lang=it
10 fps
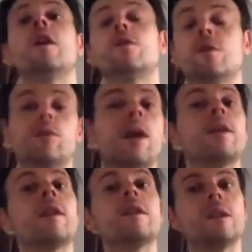Una
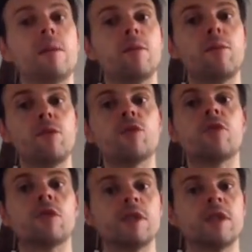domanda diciamo
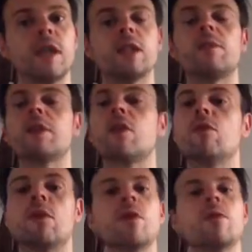molto sensata perché
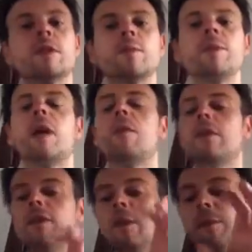comunque come sappiamo
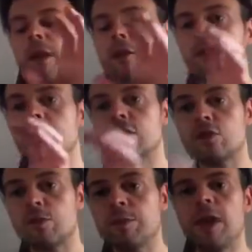appena noi
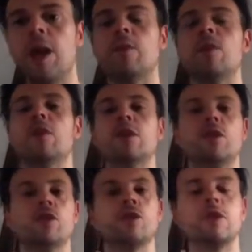stoppiamo
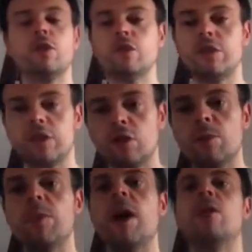nos- i nostri
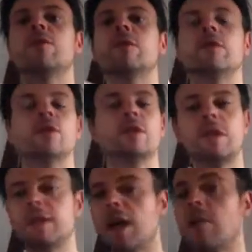compound, i
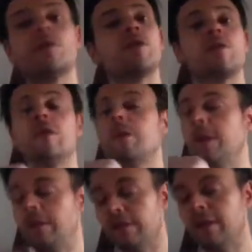nostri SARMS,
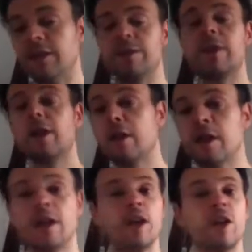ovviamente
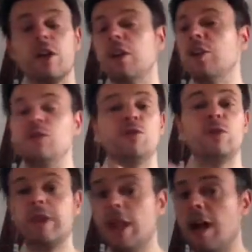
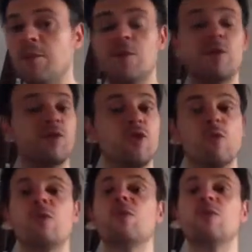togliamo
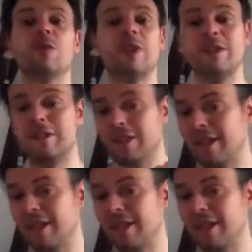comunque